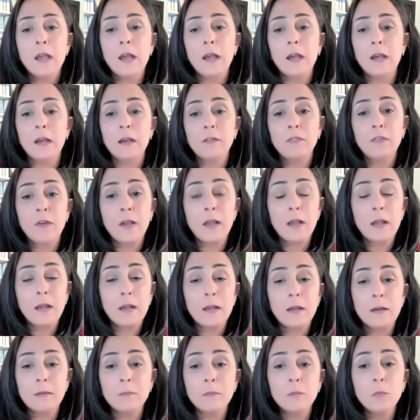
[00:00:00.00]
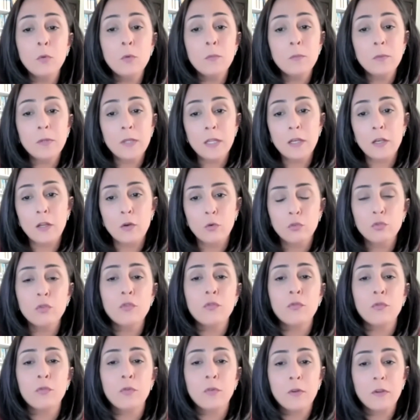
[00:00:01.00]
آه، فممكن انه
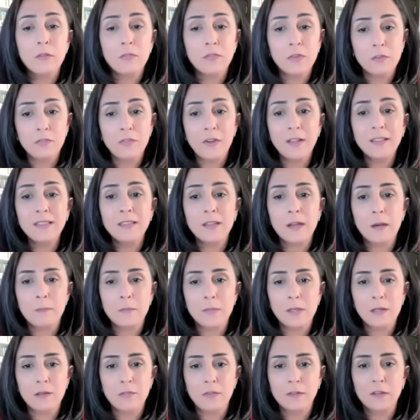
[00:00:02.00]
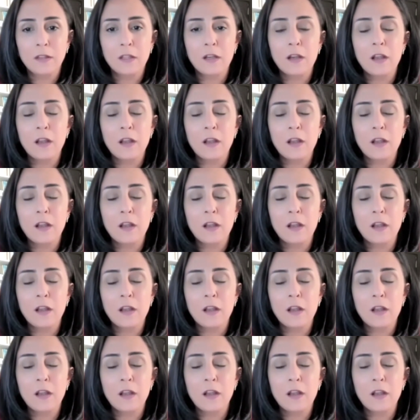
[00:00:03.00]
نشوف في فتره من